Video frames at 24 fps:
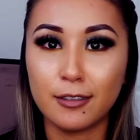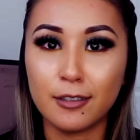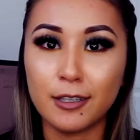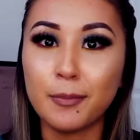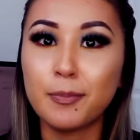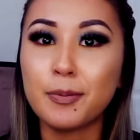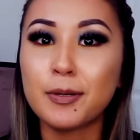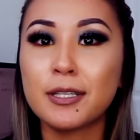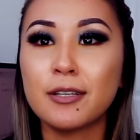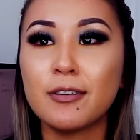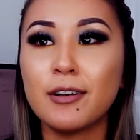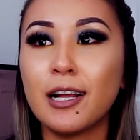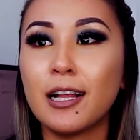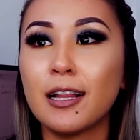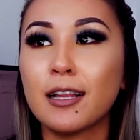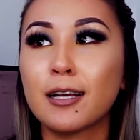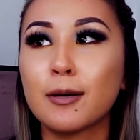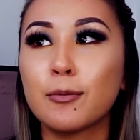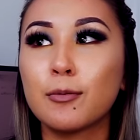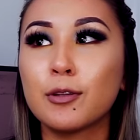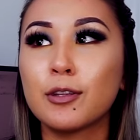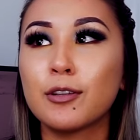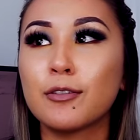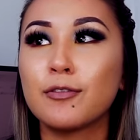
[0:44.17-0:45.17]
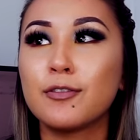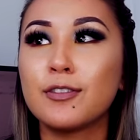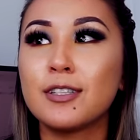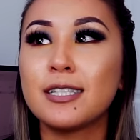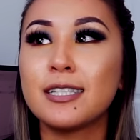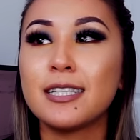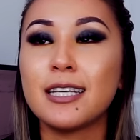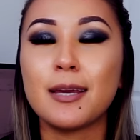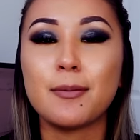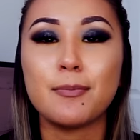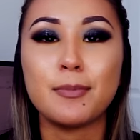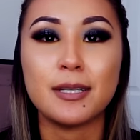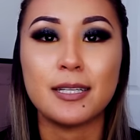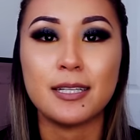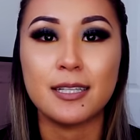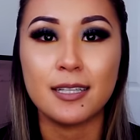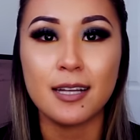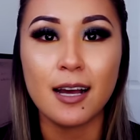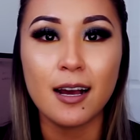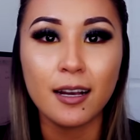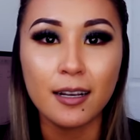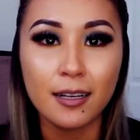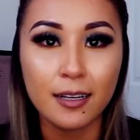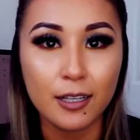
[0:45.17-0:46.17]
Я представляла как будто все
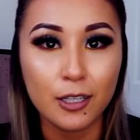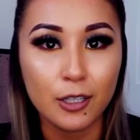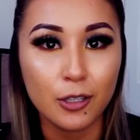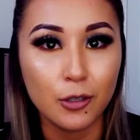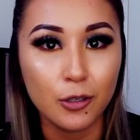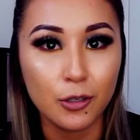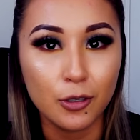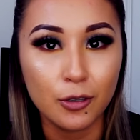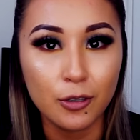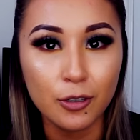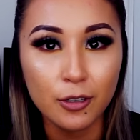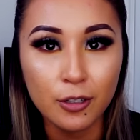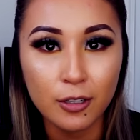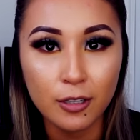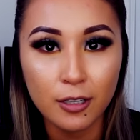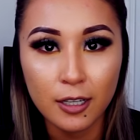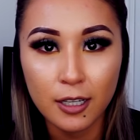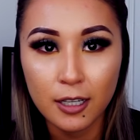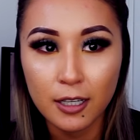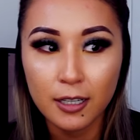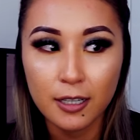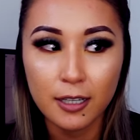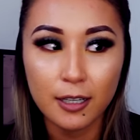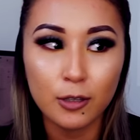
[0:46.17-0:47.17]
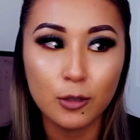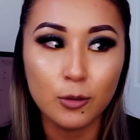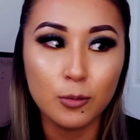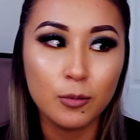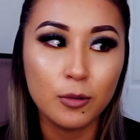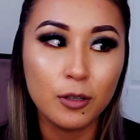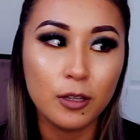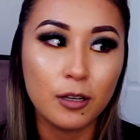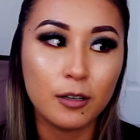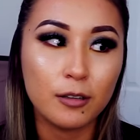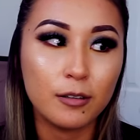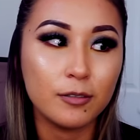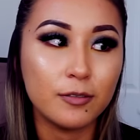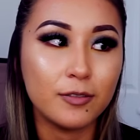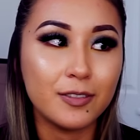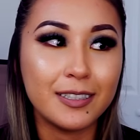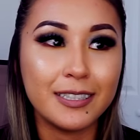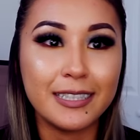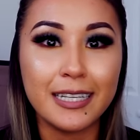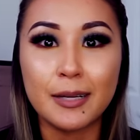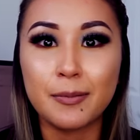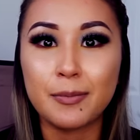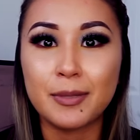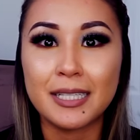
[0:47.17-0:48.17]
места, как Нью-Йорк, я думала
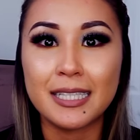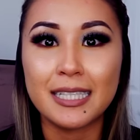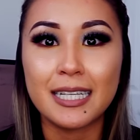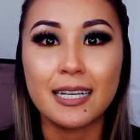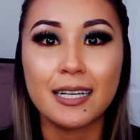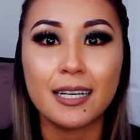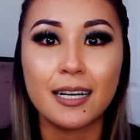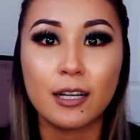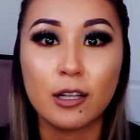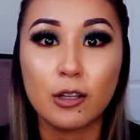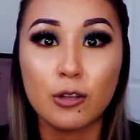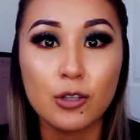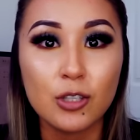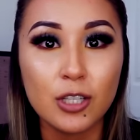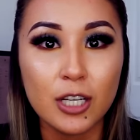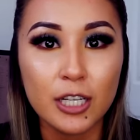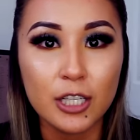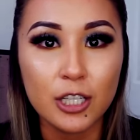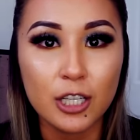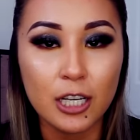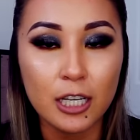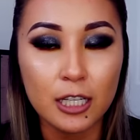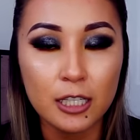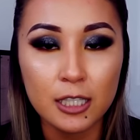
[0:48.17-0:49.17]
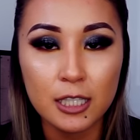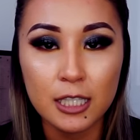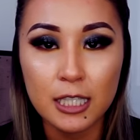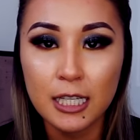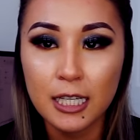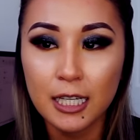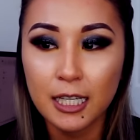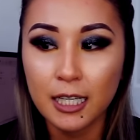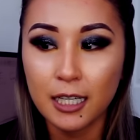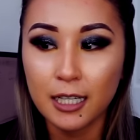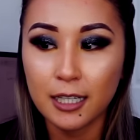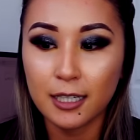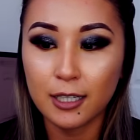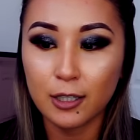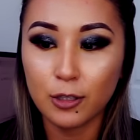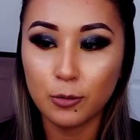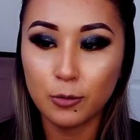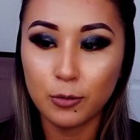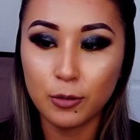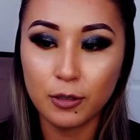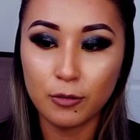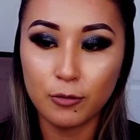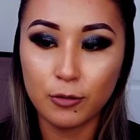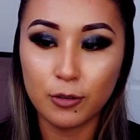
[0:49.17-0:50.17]
все места, как Лос-Анджелес, я
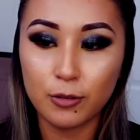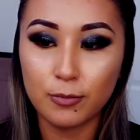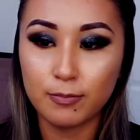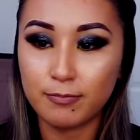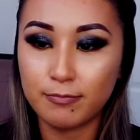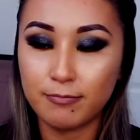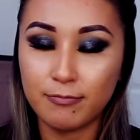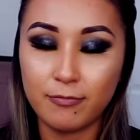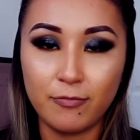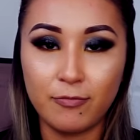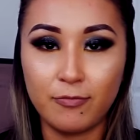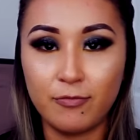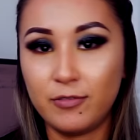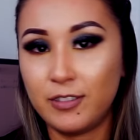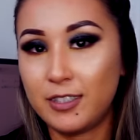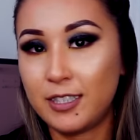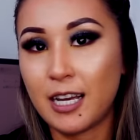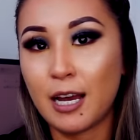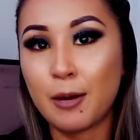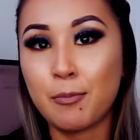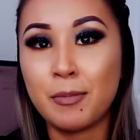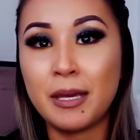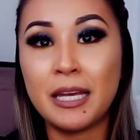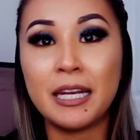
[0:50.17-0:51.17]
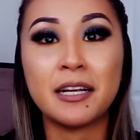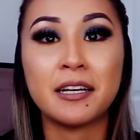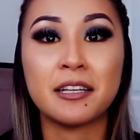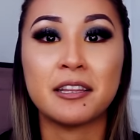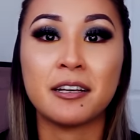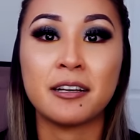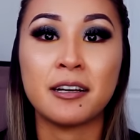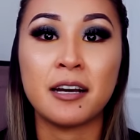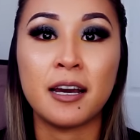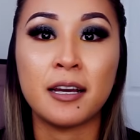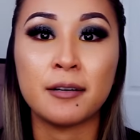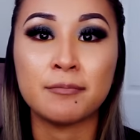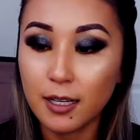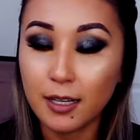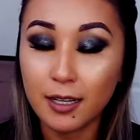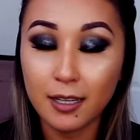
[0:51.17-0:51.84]
думала вот вся Америка такая.